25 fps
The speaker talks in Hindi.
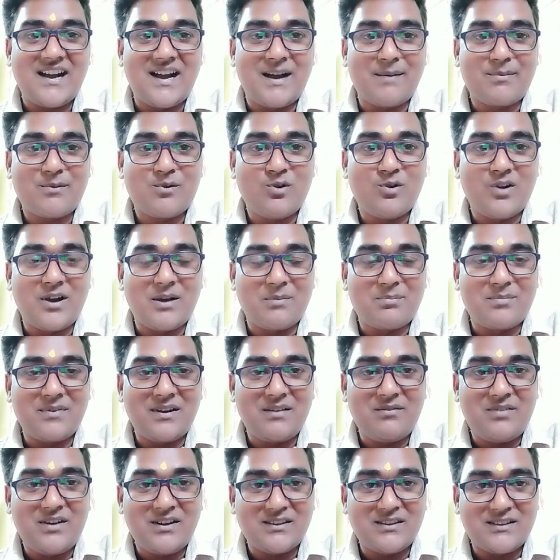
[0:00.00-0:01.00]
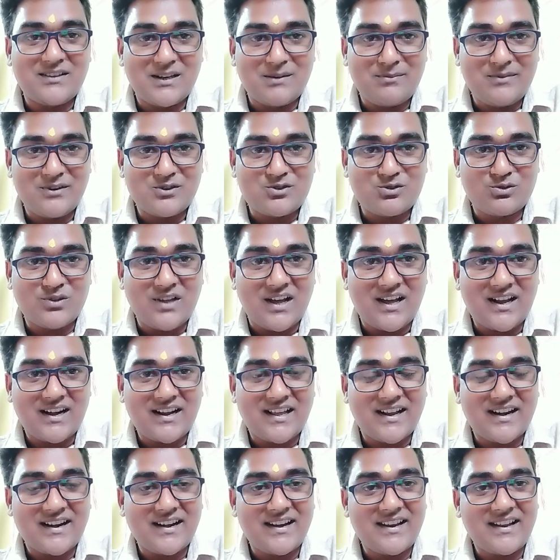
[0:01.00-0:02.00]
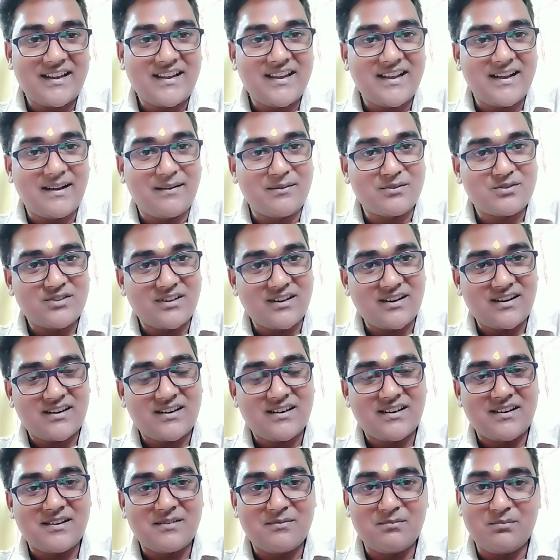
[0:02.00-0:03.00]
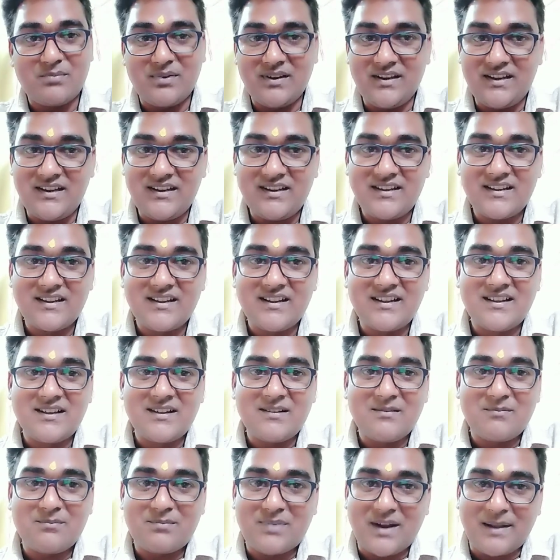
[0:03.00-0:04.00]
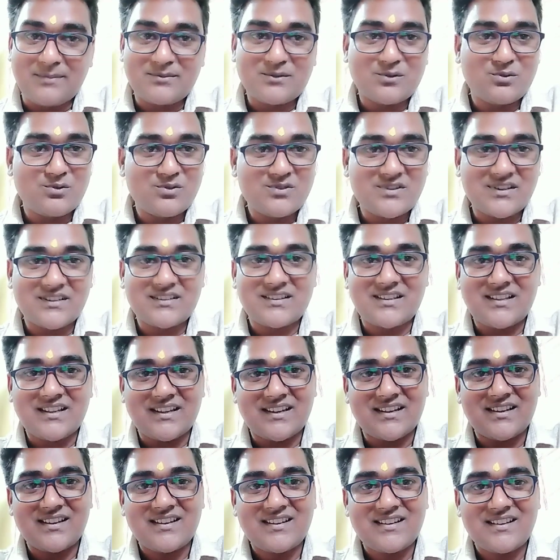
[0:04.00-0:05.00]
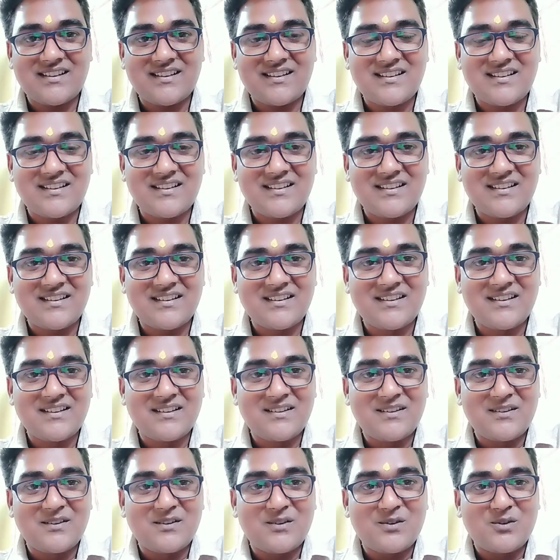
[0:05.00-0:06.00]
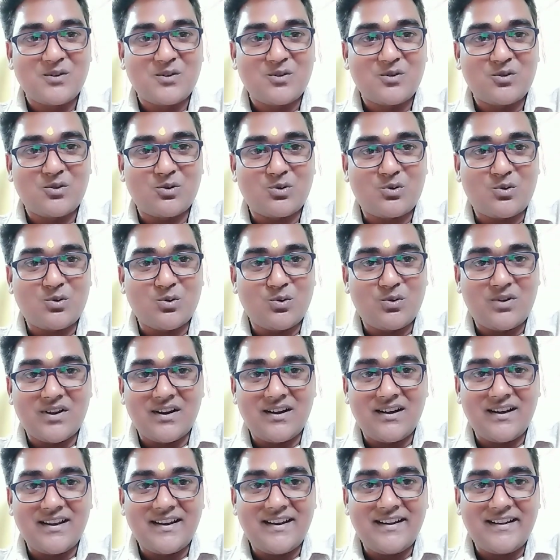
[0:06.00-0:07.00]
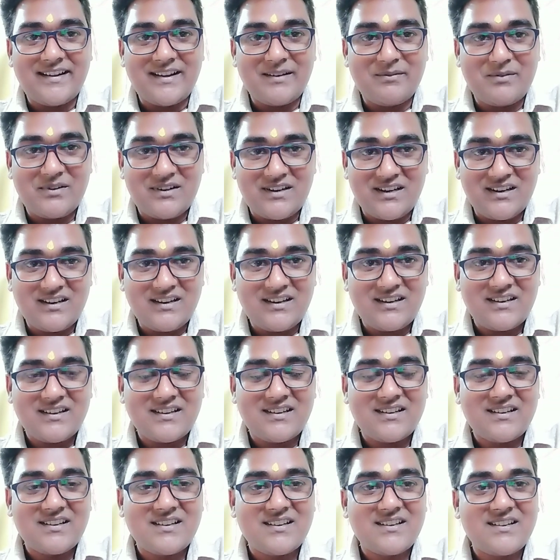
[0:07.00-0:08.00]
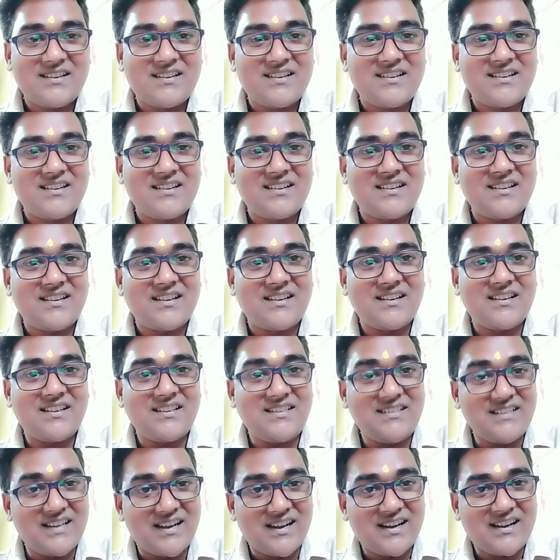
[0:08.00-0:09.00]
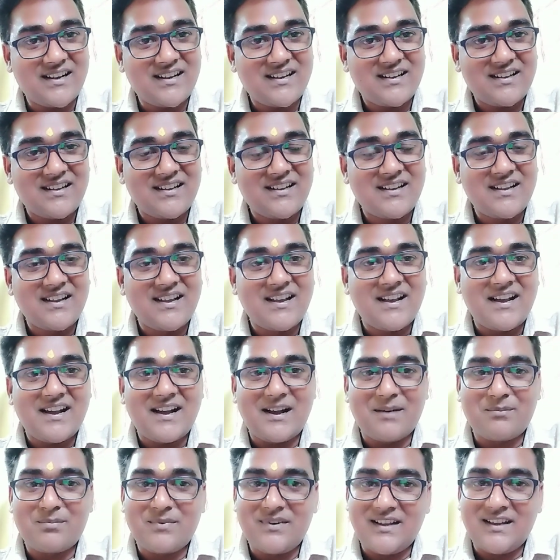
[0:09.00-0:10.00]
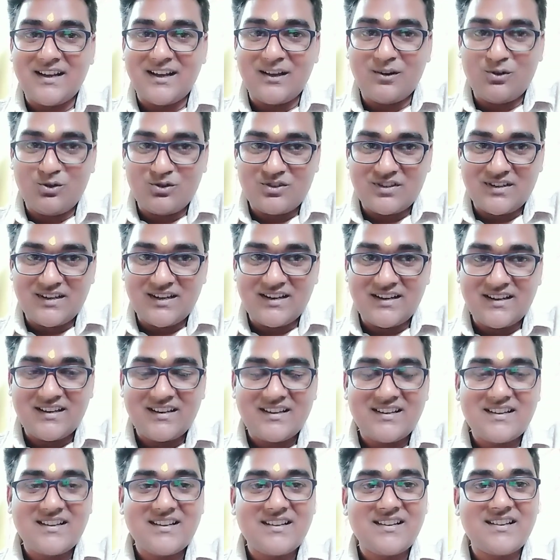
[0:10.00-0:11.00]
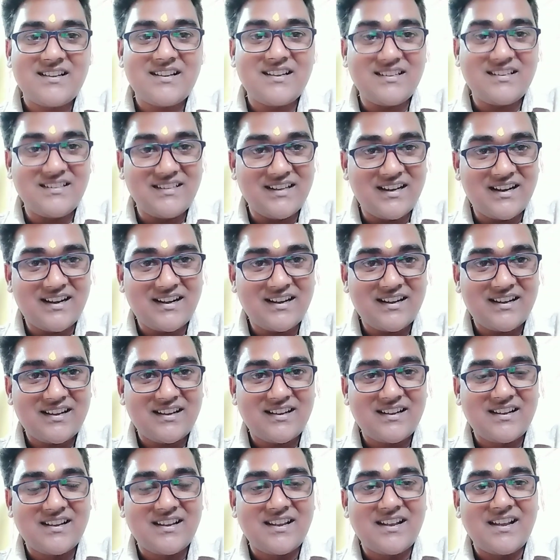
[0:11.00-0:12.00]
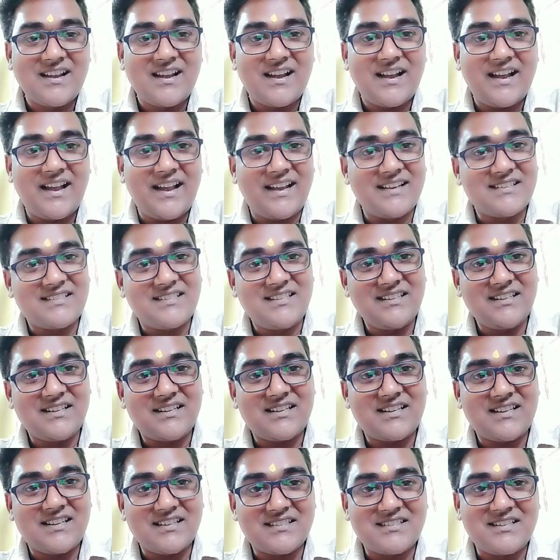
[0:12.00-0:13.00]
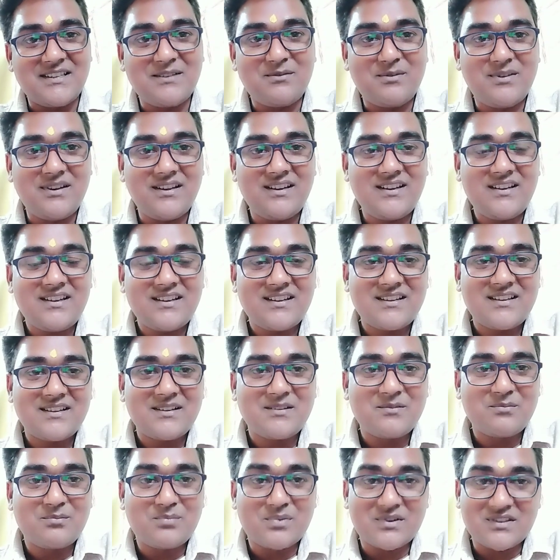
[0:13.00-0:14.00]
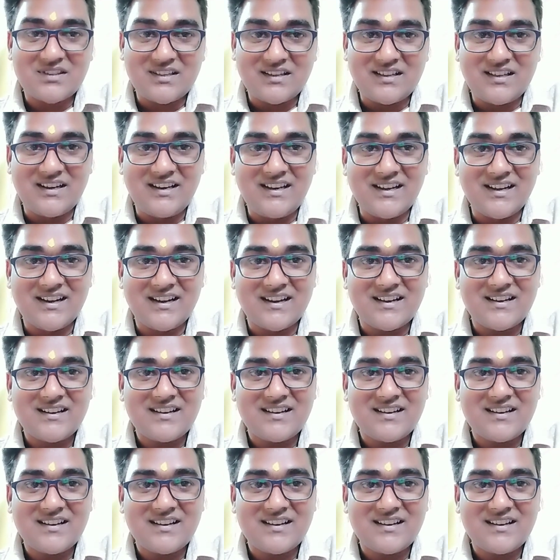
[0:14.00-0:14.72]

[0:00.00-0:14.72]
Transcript: आपको अपने भीतर में सुधार करने के अवसर भी प्राप्त हो सकते हैं तो टोटल नेगेटिविटी या अपनी आलोचना या ऐसी किसी भी प्रतिक्रिया